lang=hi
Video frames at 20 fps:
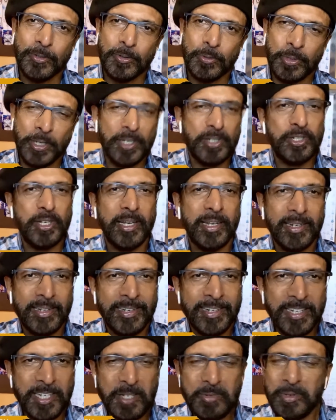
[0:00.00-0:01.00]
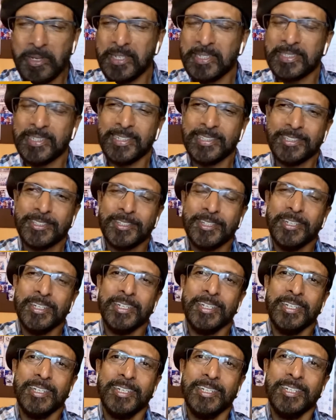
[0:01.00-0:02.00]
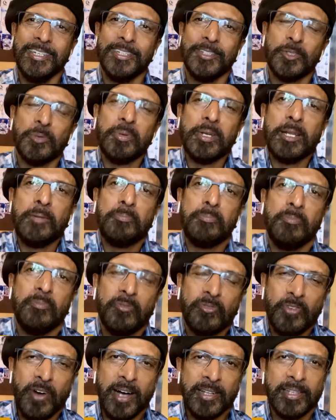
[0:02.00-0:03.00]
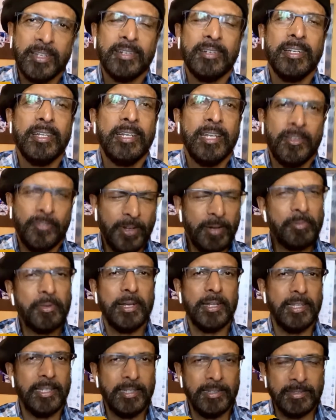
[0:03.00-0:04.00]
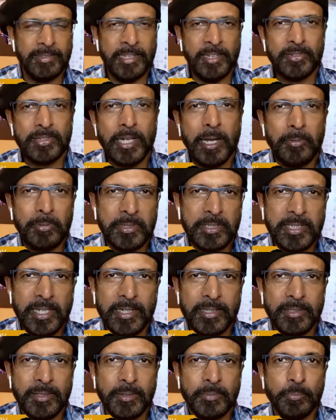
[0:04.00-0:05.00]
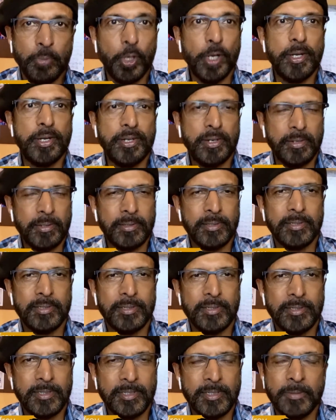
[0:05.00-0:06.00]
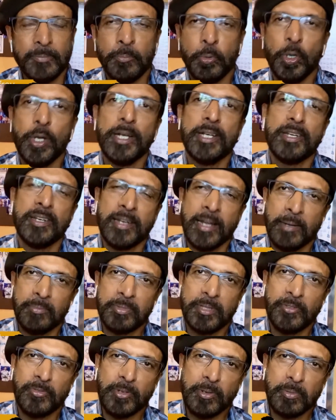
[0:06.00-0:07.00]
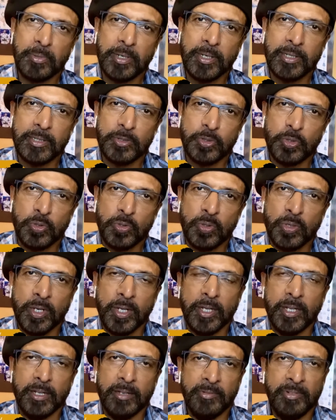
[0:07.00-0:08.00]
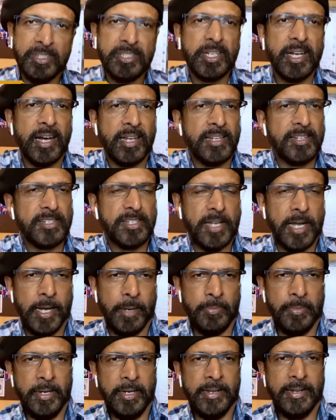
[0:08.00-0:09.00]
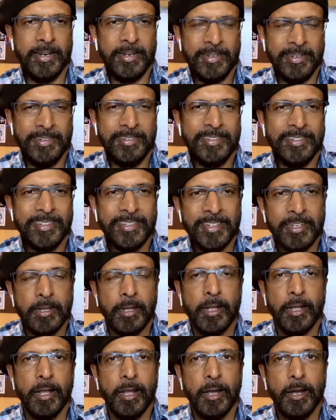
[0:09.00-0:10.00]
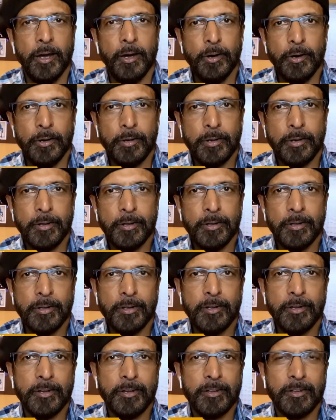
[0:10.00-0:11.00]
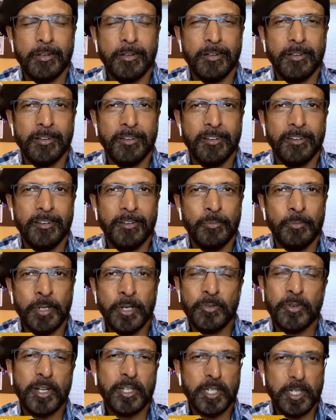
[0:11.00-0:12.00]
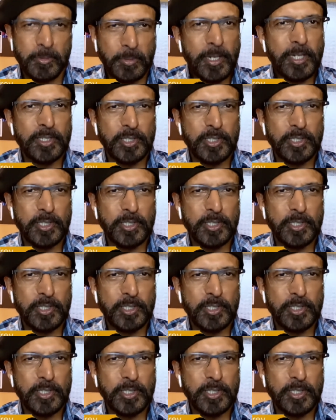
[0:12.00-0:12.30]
उन्हें शेयर करें हमारे साथ तो मेरे फादर ने एक फिल्म की थी देव साहब के साथ बुलेट बुलेट नाम था फिल्म का जो विजय आनंद साहब ने डायरेक्ट की थी और आ, मेरे फादर का बड़ा